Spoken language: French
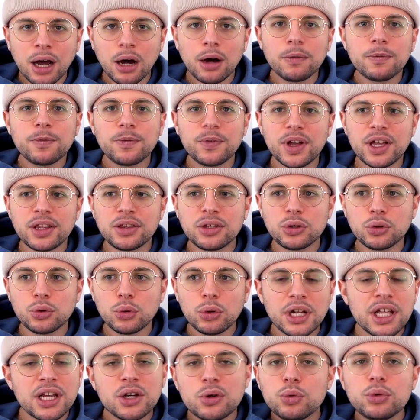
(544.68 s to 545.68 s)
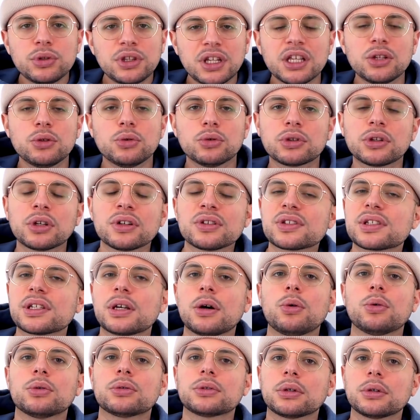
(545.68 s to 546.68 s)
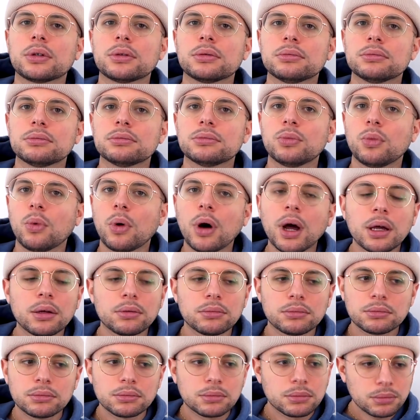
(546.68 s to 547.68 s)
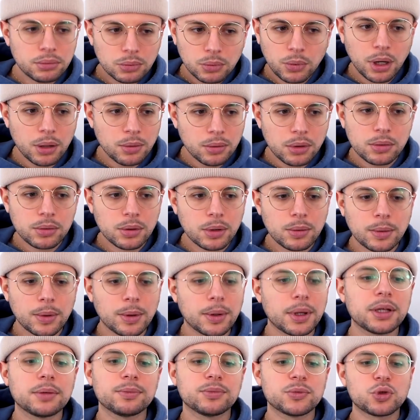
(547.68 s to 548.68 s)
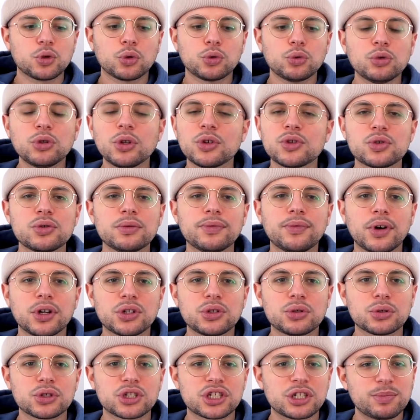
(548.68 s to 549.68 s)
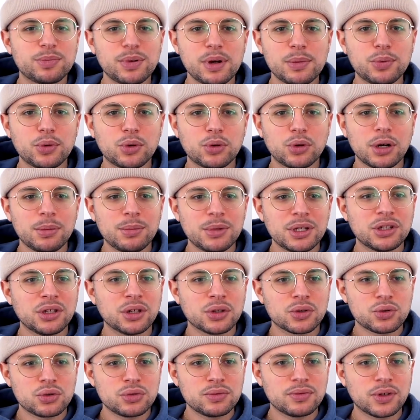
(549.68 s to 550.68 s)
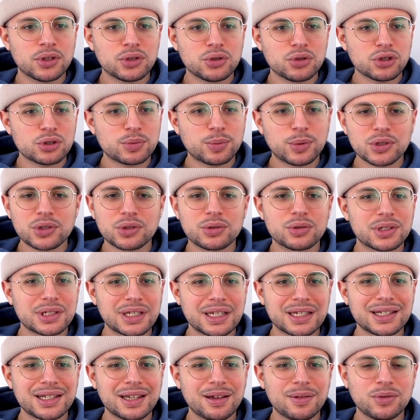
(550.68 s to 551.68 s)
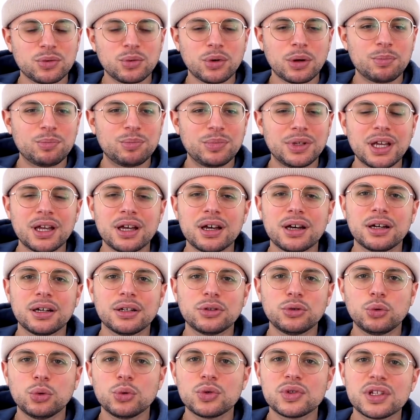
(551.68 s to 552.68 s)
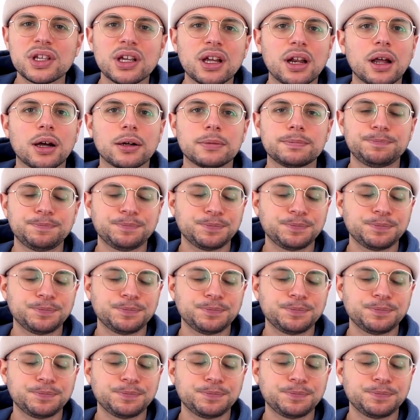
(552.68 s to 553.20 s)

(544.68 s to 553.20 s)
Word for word: en fait de l'écouter de temps à autre. Ouais. Ouais, ouais, ouais, ouais. Surtout dans une voiture, je sais pas pourquoi, mais dans une voiture, je pense que ça, ça doit bien doser là.